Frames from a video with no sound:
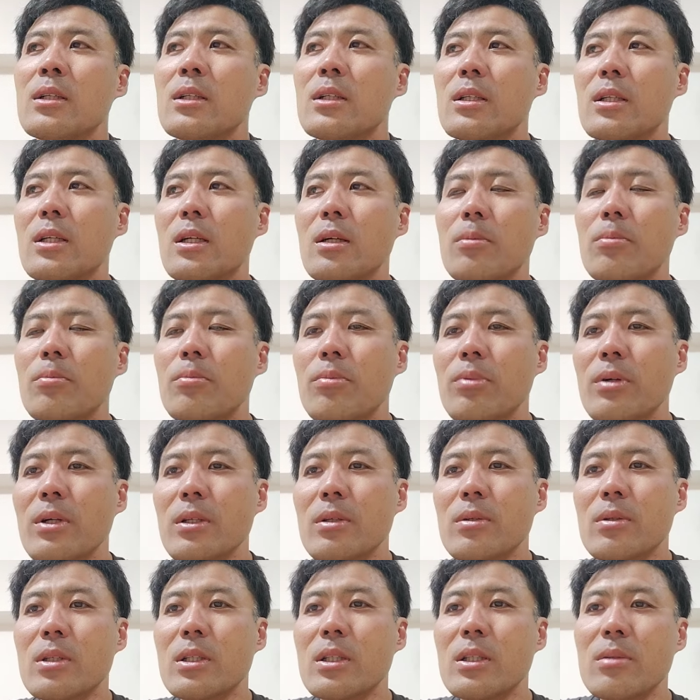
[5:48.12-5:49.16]
やっぱ
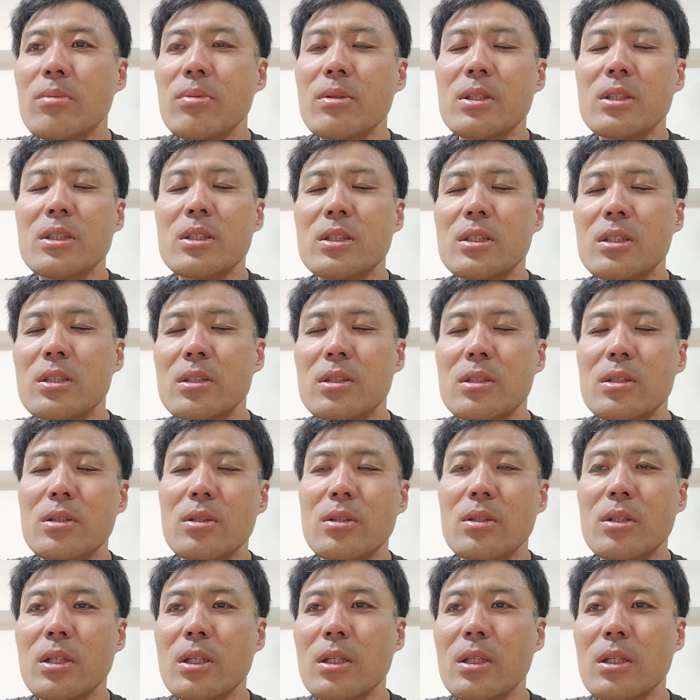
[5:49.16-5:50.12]
り厳しいっすよね。